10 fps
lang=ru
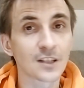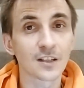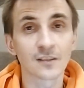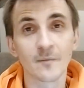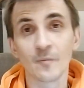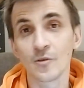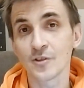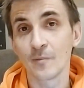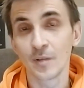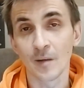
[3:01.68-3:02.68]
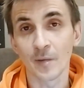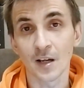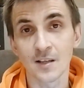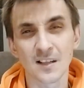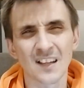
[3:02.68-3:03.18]
же в этой рекламе можно было
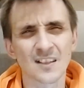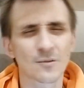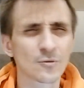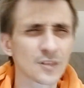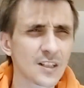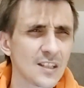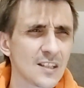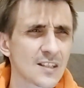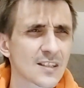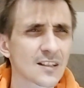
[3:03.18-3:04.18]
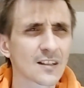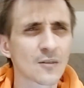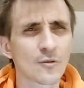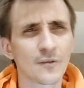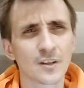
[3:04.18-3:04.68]
показать скутериста,
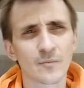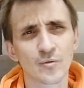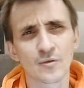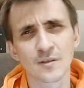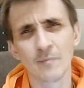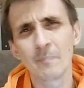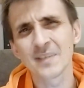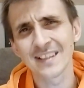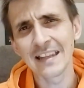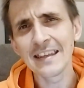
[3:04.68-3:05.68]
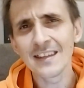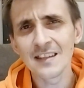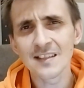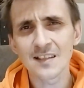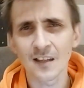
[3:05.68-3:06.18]
какого-нибудь
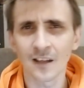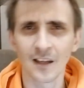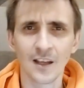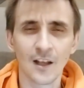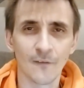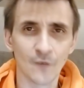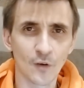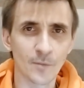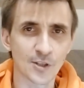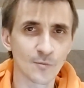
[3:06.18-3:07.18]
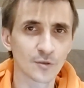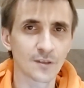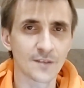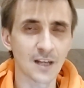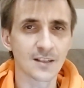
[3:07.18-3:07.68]
бобслиста, но
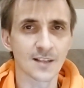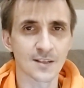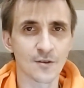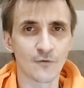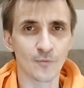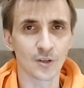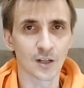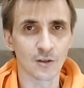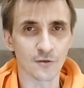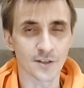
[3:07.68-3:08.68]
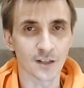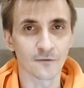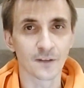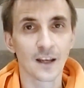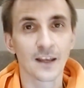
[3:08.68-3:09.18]
почему-то взяли за основу
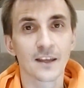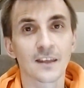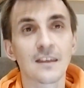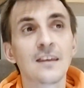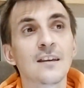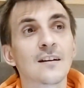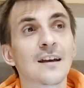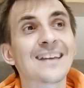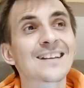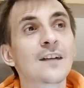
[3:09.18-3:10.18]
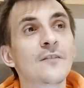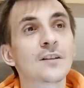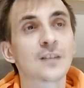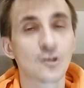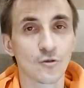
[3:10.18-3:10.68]
моноколесников. И это
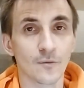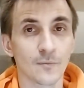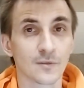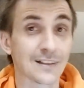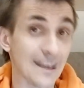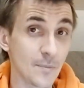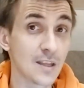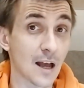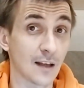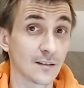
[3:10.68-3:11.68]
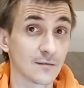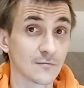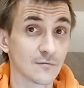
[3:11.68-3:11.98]
говорит о чем? Для меня.